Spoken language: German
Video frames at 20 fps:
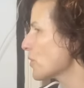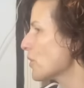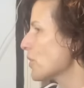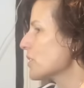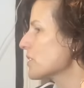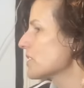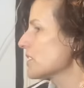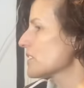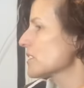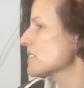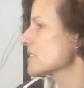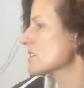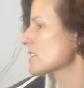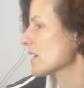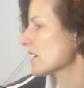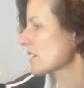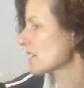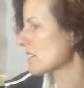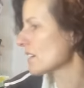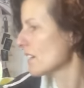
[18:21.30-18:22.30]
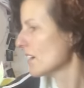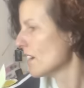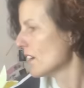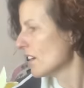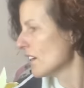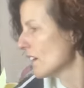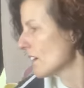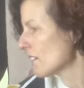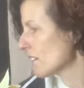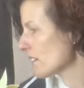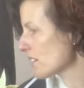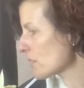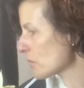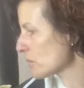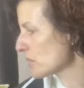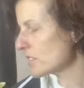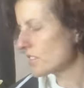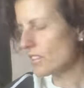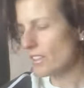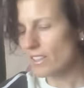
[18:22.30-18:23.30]
heute gezeigt. Was
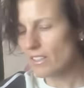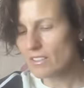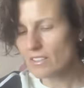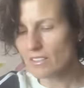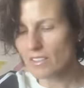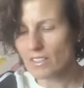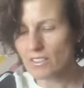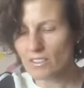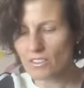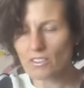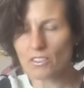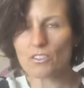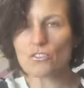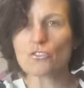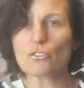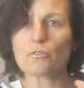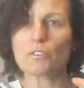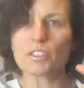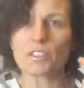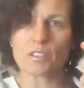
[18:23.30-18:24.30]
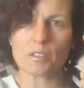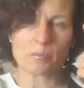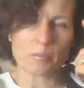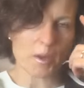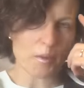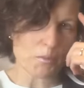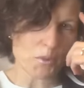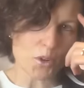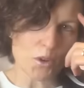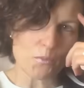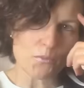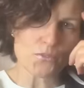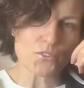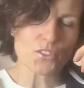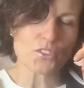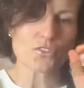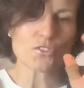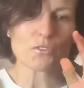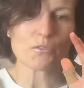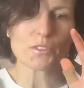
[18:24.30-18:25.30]
aber nicht heißt, dass ich nicht schon wieder, in meinem Kopf
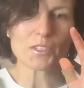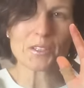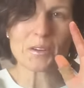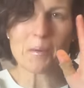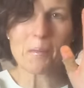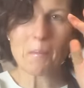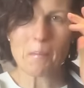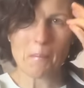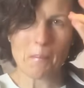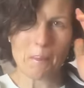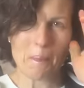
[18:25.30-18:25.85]
sind schon wieder